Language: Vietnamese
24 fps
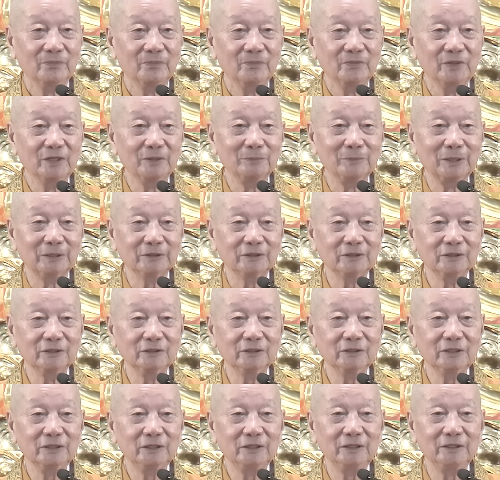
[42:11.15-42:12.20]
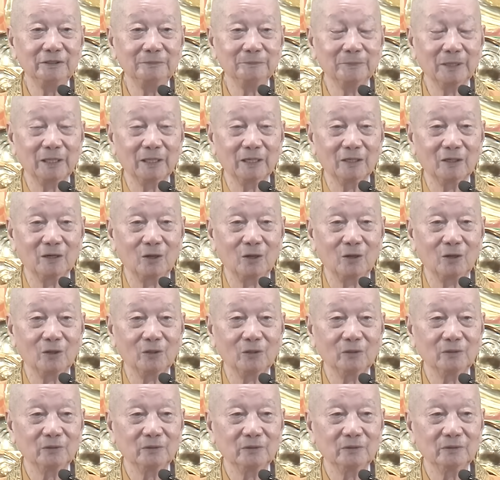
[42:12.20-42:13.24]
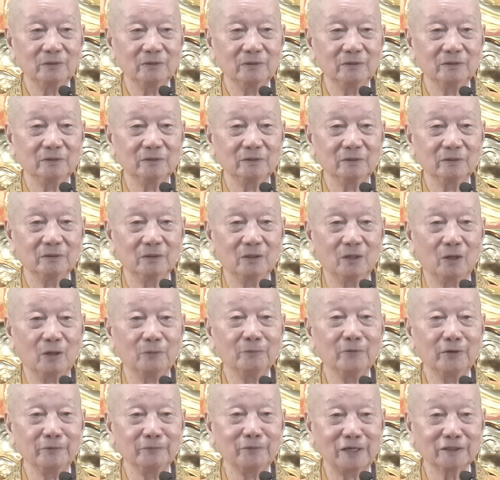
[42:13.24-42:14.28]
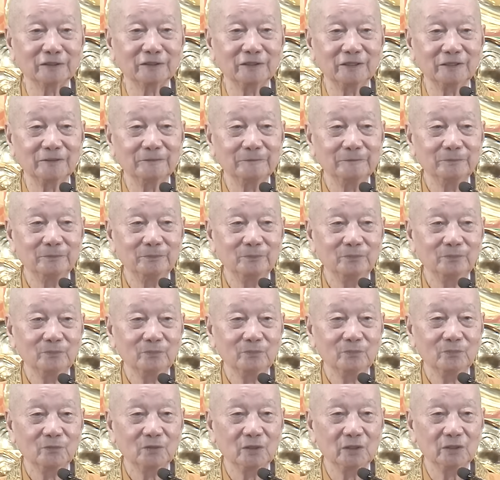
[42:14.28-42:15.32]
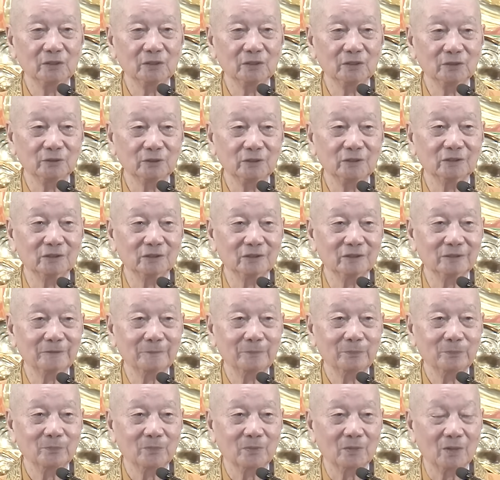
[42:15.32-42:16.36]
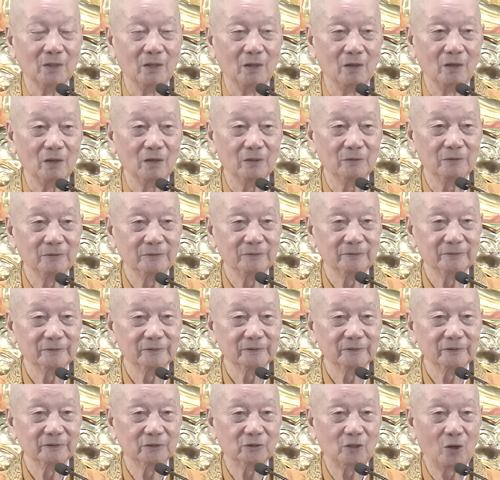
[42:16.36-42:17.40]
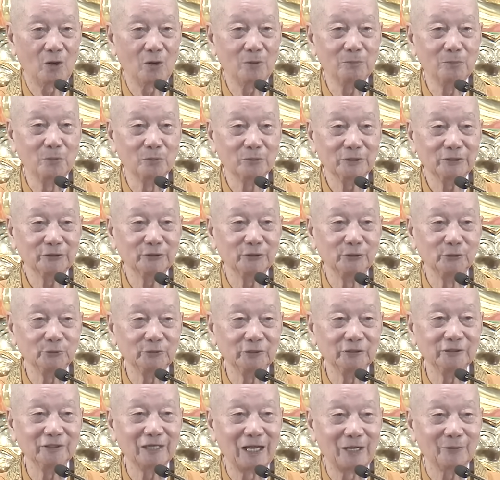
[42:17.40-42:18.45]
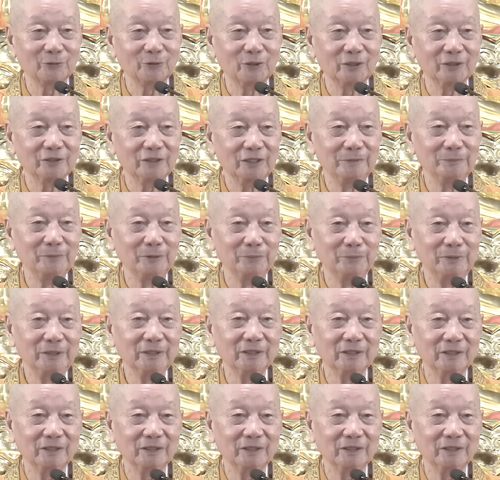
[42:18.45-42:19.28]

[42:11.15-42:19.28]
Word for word: Nhưng mà trước khi mà họ họ về Phật đó, thì thường thường đó họ có một cái triệu chứng nào đó để mình biết